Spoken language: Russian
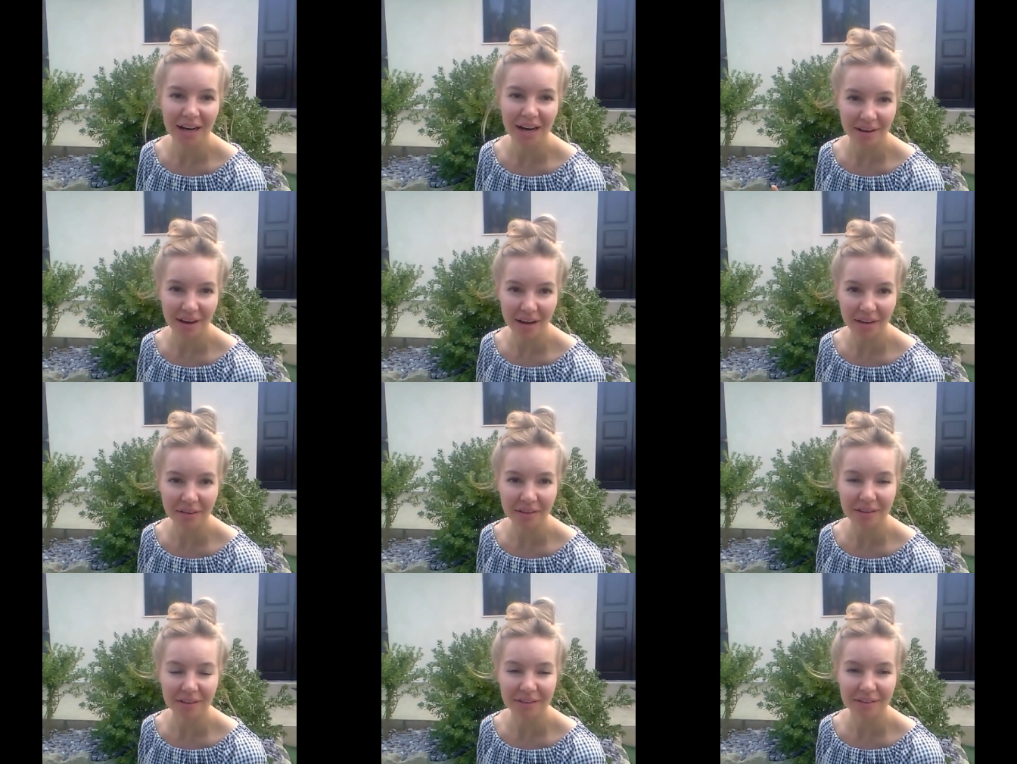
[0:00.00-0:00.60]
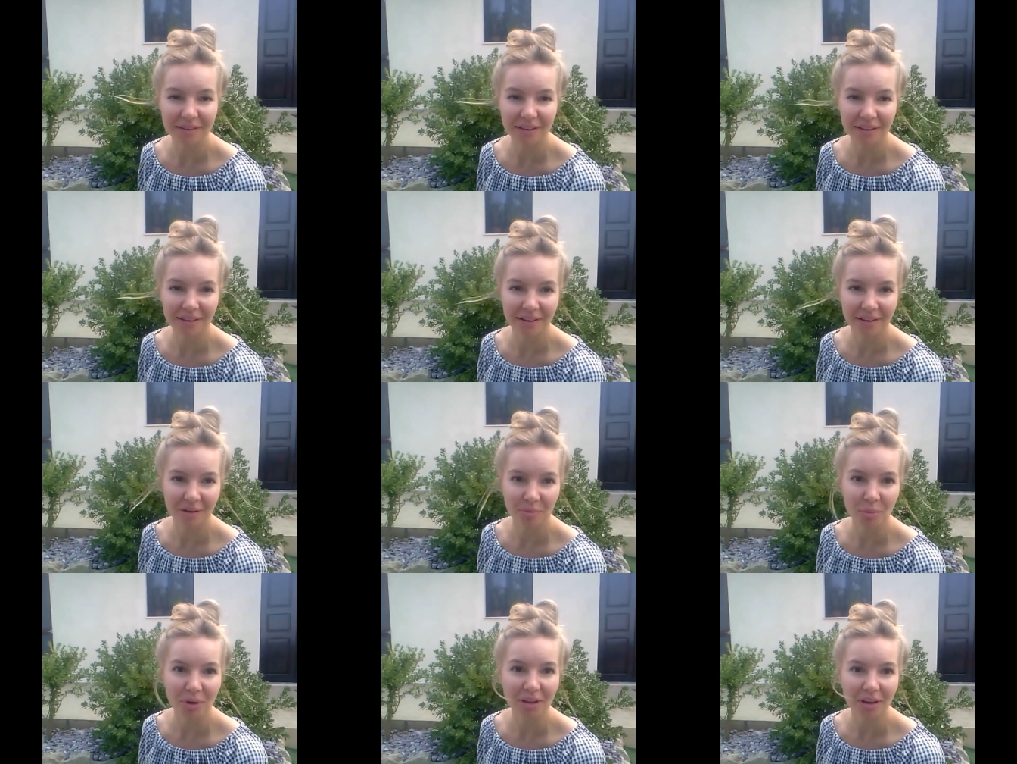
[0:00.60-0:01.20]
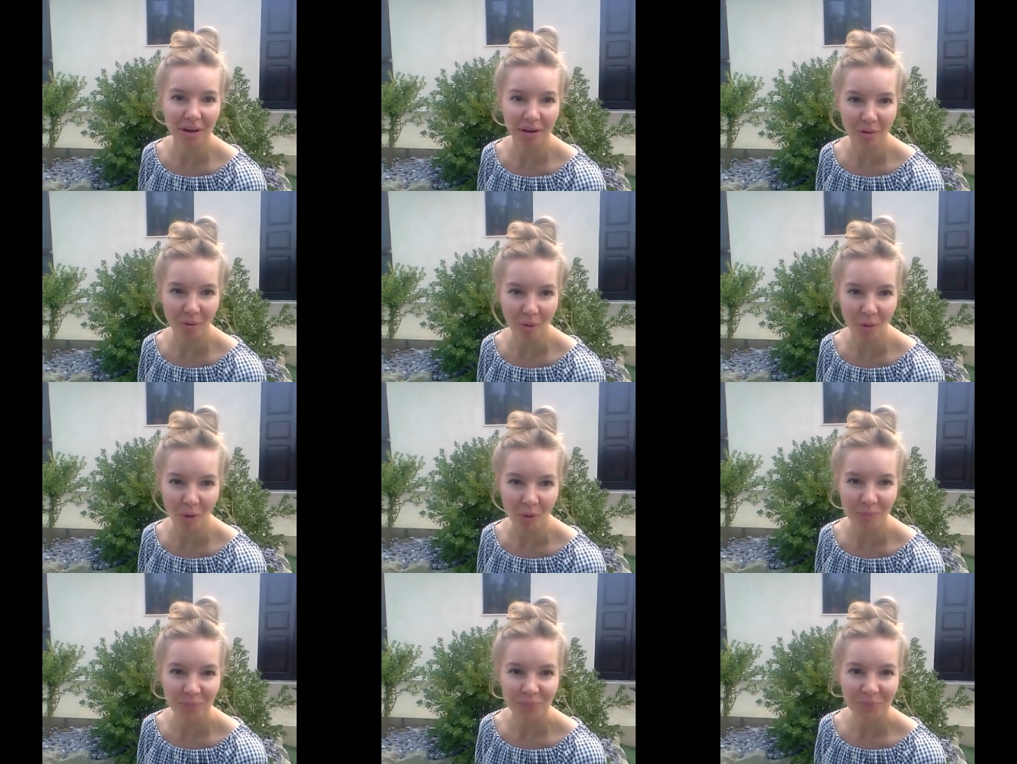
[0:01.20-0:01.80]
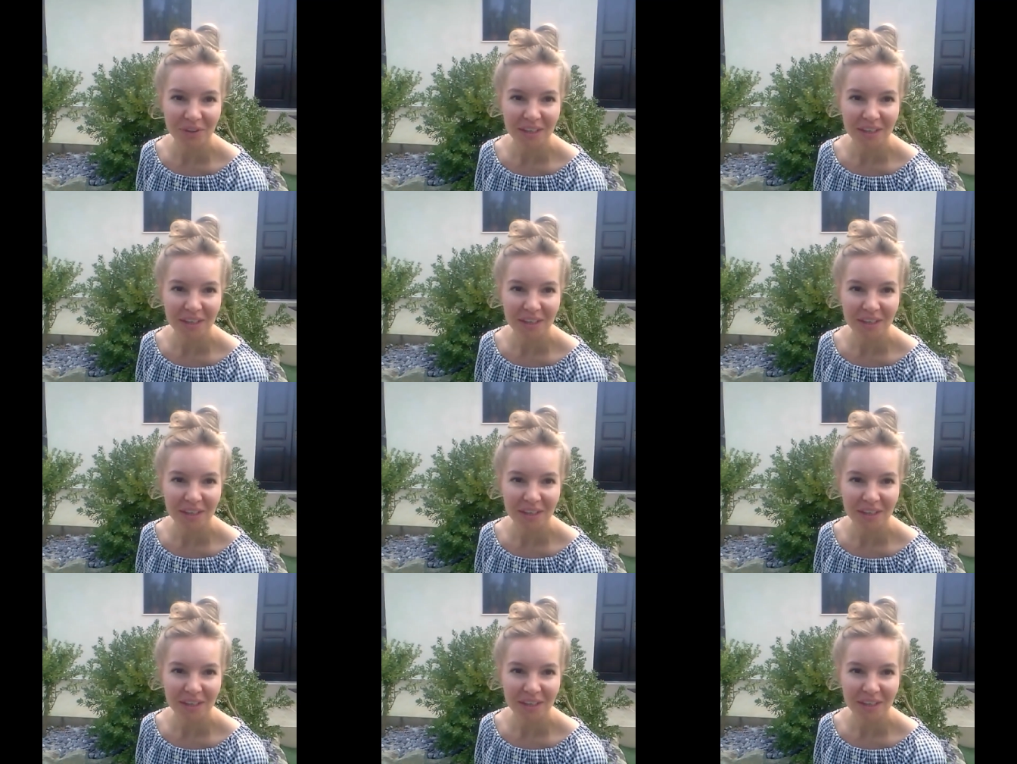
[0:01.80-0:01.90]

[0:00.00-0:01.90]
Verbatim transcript: «гало» – это молоко.